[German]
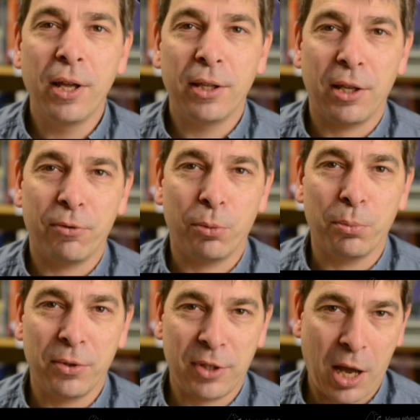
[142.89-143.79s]
der
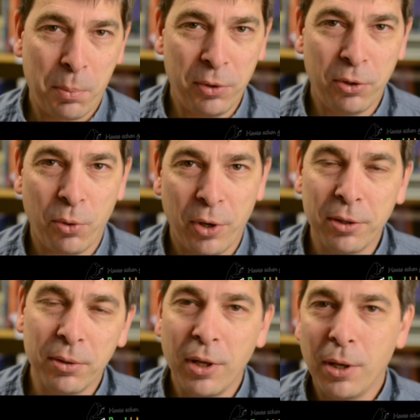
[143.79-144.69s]
vom
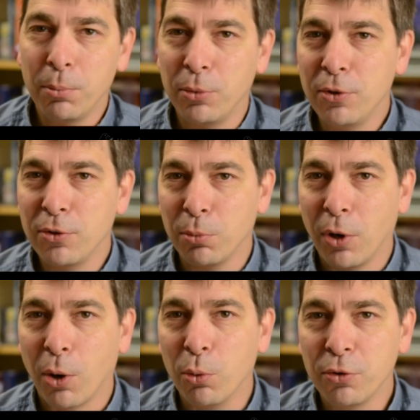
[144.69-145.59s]
Samenkorn bis zum
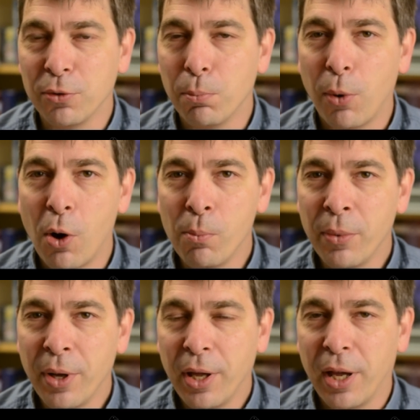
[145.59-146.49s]
großen Baum
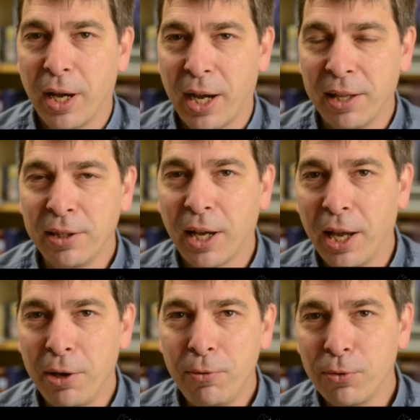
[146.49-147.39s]

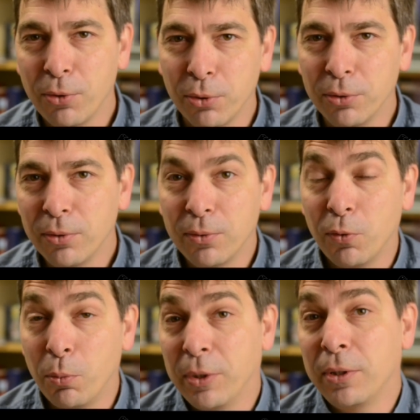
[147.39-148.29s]
heranreift und
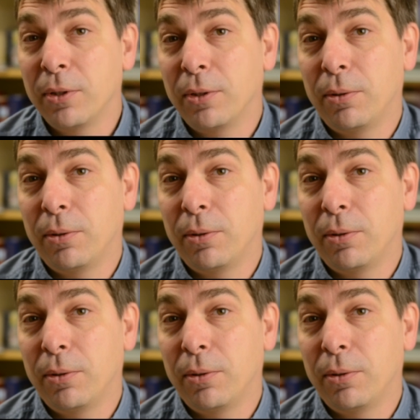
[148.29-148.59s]
wo man